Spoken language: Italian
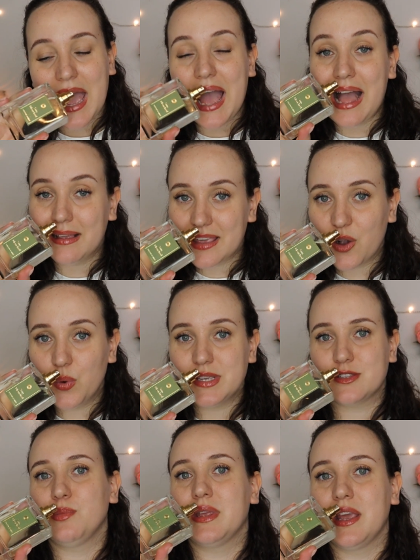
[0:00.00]
anche
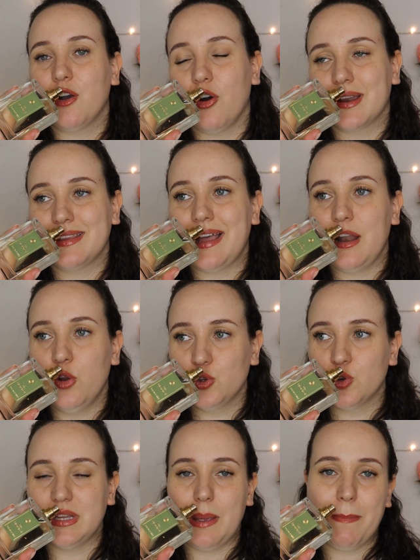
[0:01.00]
questo mi ricorda
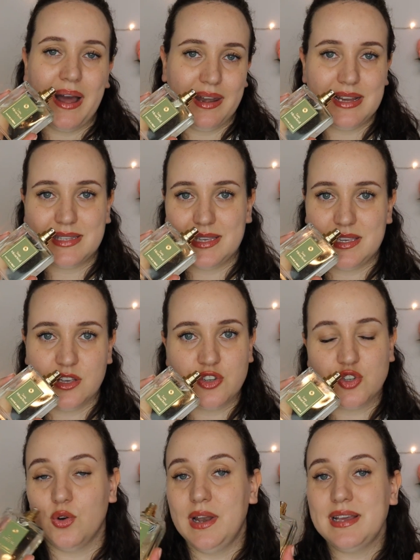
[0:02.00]
l'odore di panni stesi al
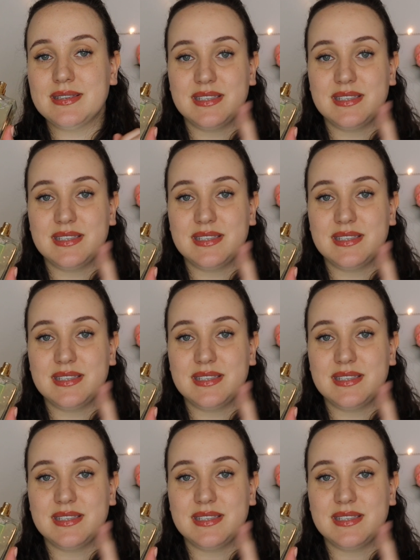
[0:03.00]
sole,